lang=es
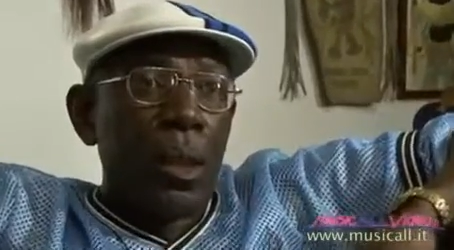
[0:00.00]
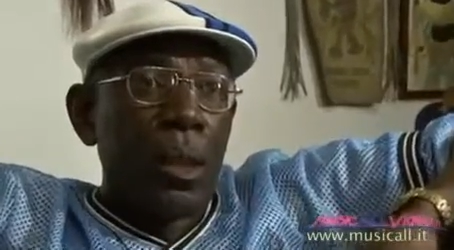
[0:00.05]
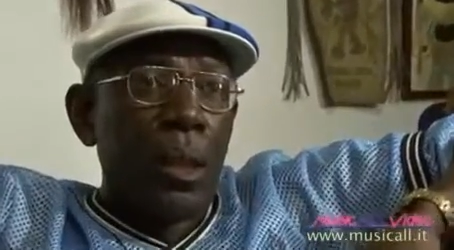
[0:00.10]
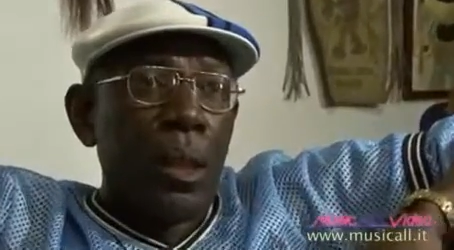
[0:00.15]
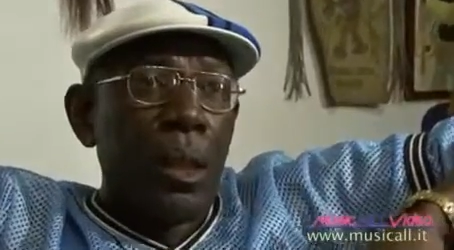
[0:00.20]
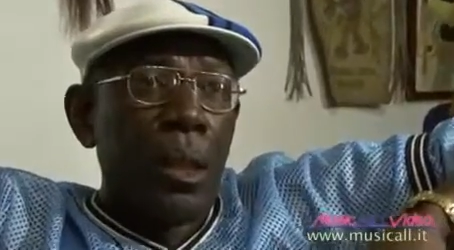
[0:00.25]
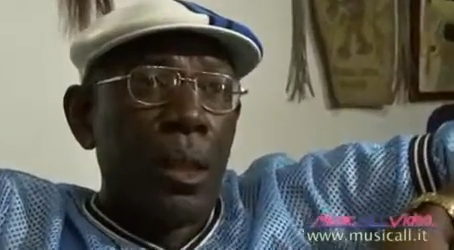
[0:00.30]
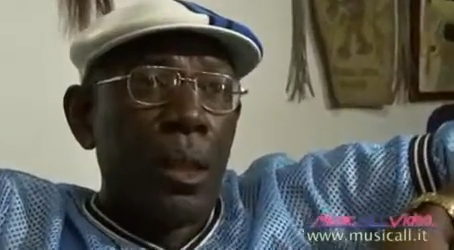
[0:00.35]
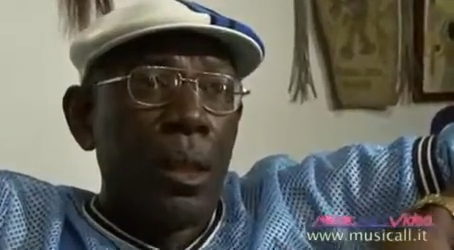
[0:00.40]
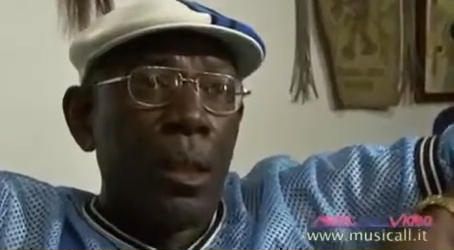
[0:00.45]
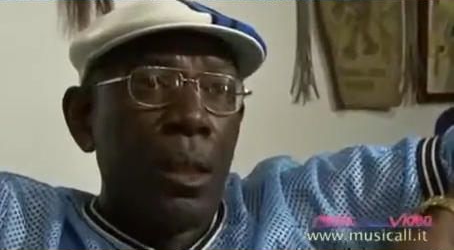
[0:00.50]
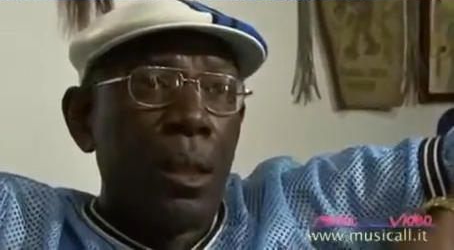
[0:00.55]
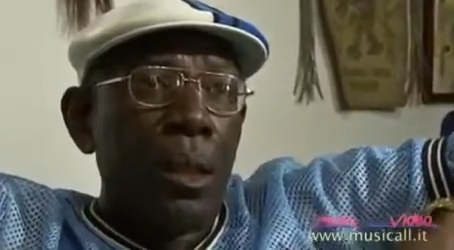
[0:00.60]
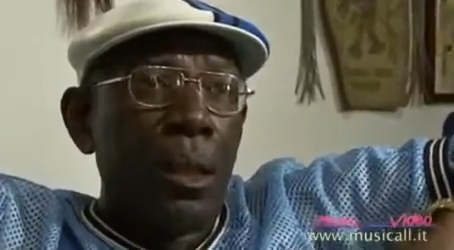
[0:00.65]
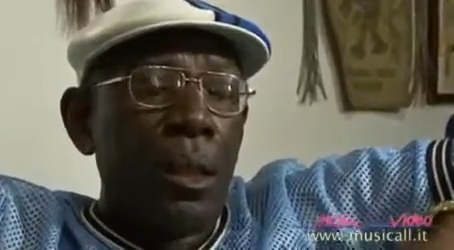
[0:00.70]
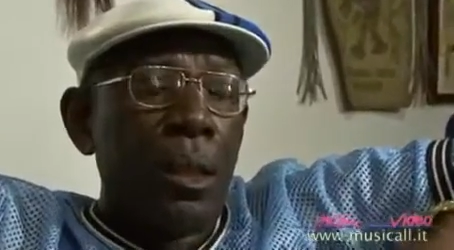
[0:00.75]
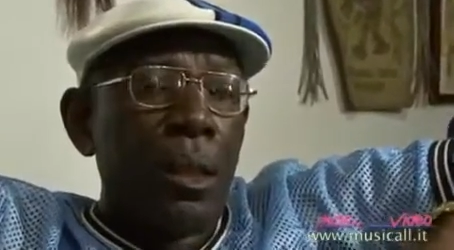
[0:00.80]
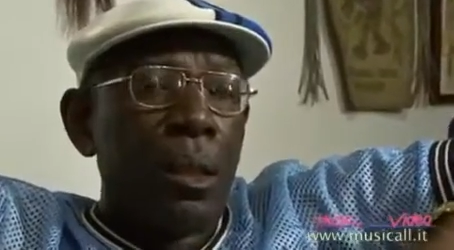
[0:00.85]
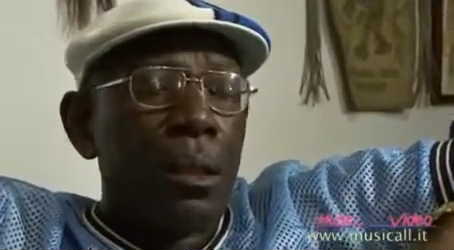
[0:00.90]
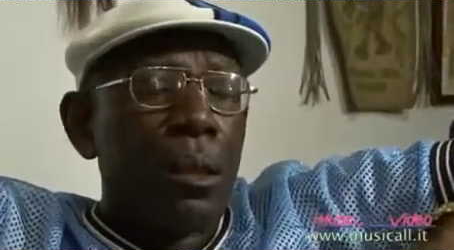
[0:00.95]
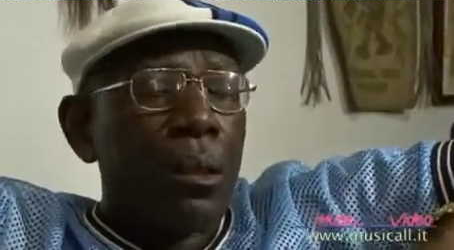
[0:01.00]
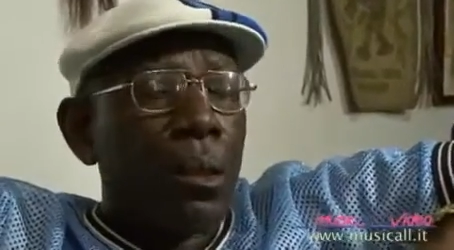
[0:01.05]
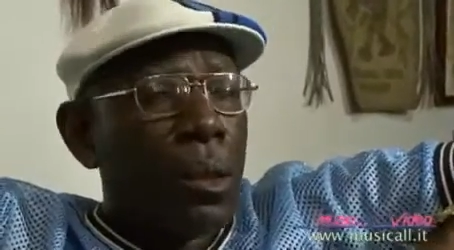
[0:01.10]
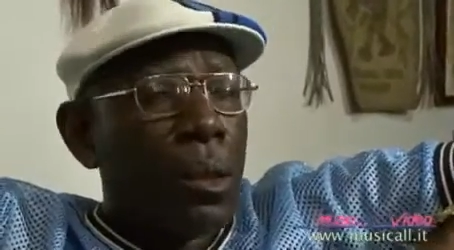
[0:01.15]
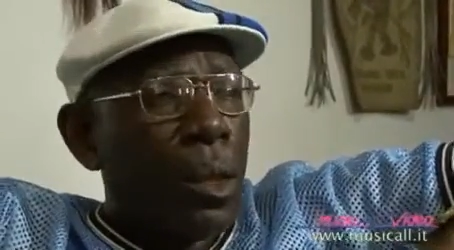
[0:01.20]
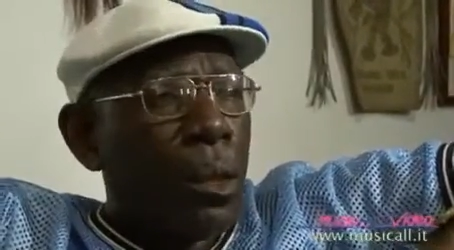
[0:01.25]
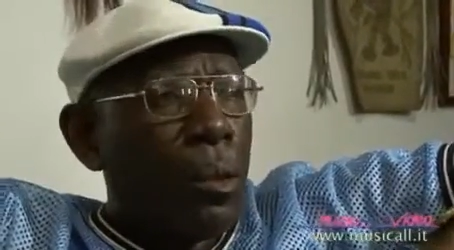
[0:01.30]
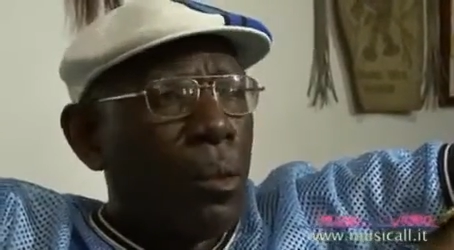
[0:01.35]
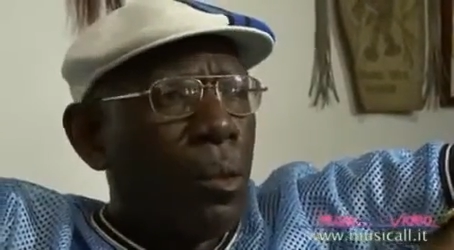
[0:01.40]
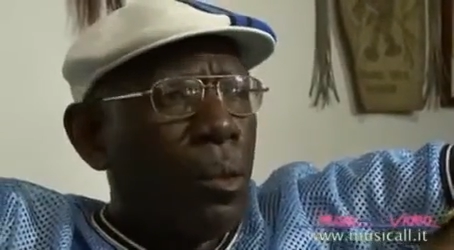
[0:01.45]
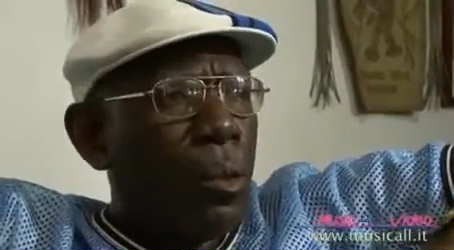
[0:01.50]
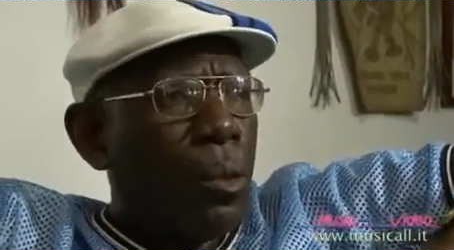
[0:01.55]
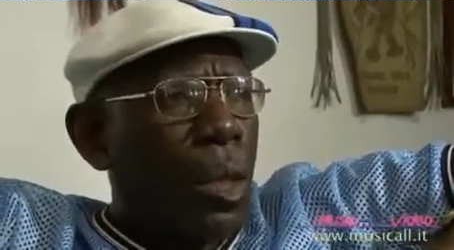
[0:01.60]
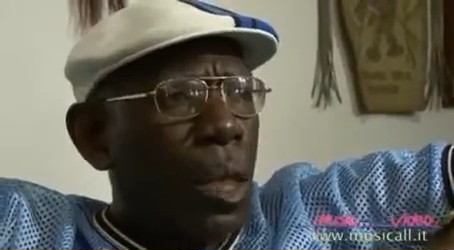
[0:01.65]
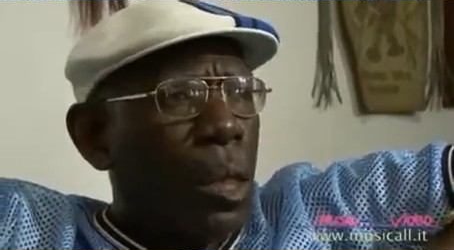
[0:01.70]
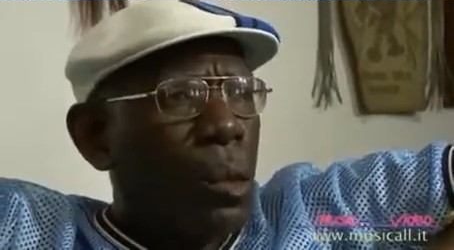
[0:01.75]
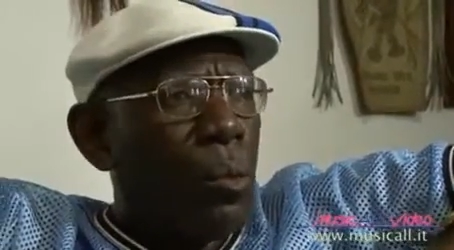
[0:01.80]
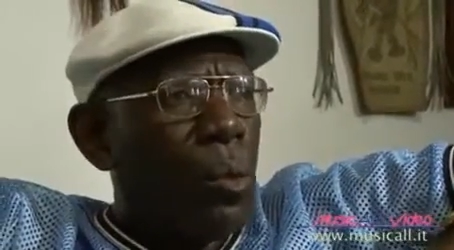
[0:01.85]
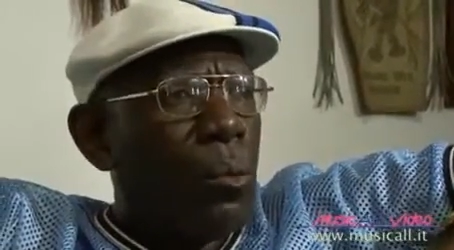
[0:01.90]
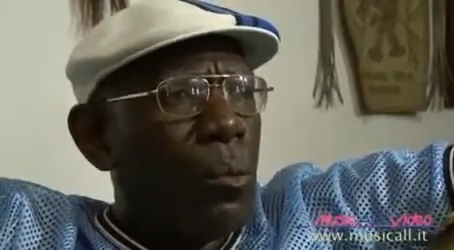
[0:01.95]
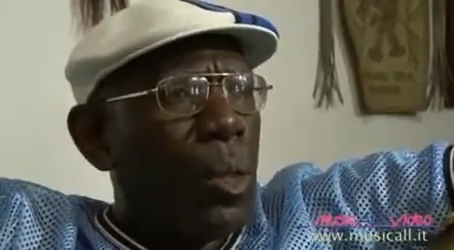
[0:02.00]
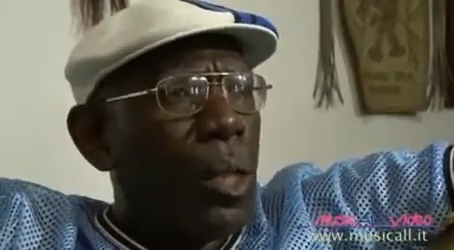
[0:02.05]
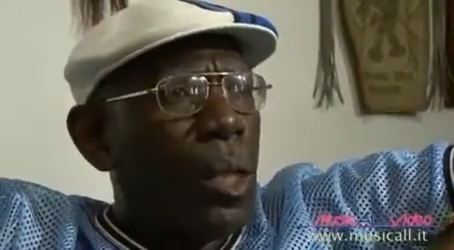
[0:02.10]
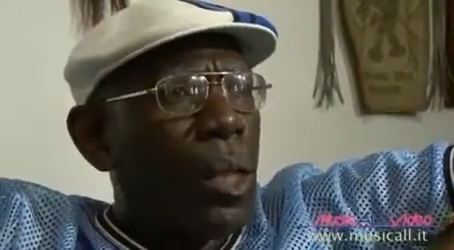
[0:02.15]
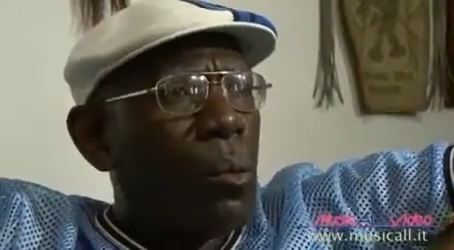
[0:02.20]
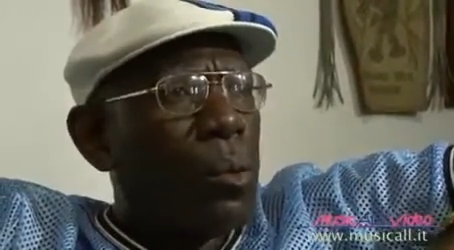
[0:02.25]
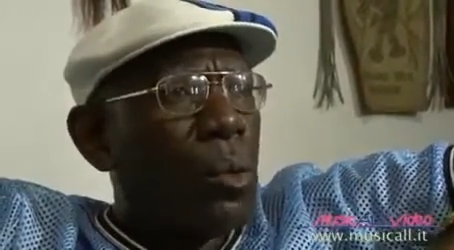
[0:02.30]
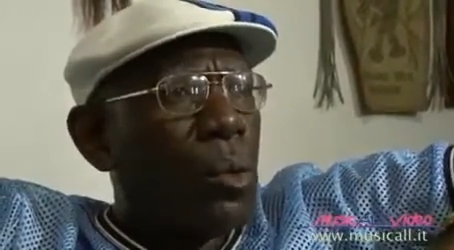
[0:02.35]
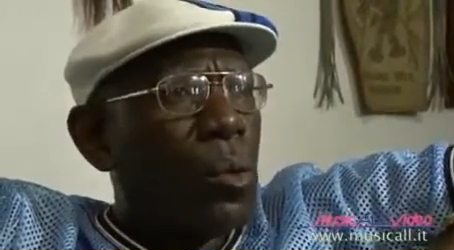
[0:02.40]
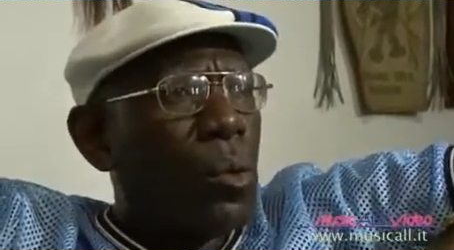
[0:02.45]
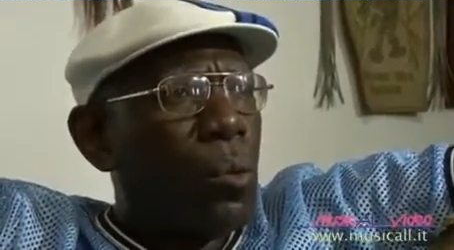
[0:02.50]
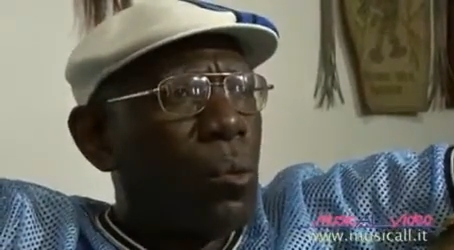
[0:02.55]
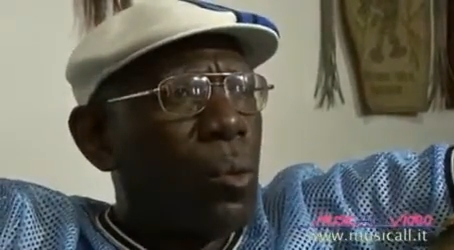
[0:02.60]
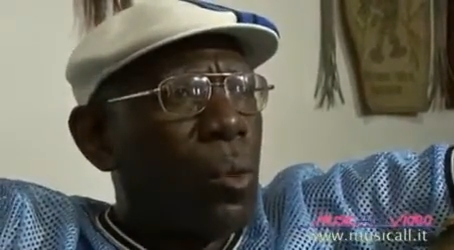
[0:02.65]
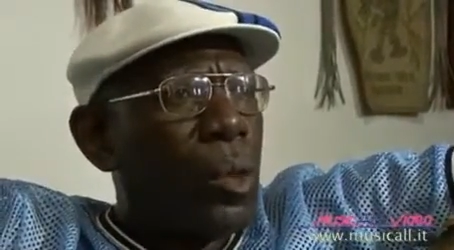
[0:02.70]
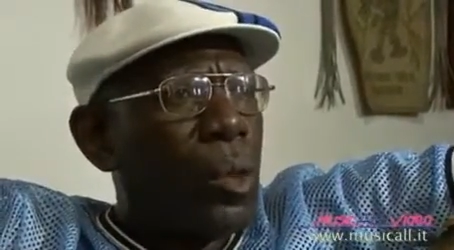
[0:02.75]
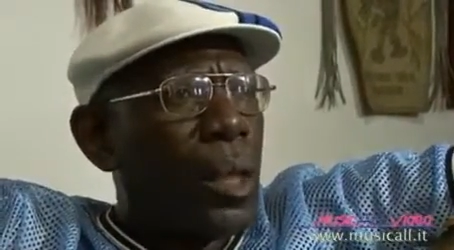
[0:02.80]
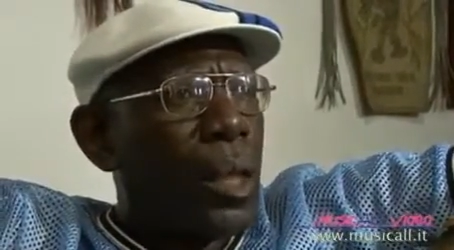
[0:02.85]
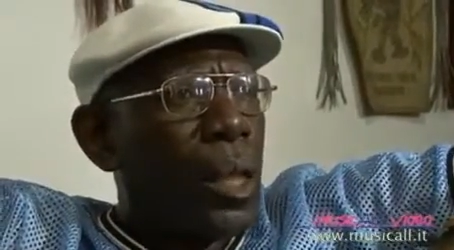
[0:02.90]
Y yo tengo, hay un hombre que era policomón,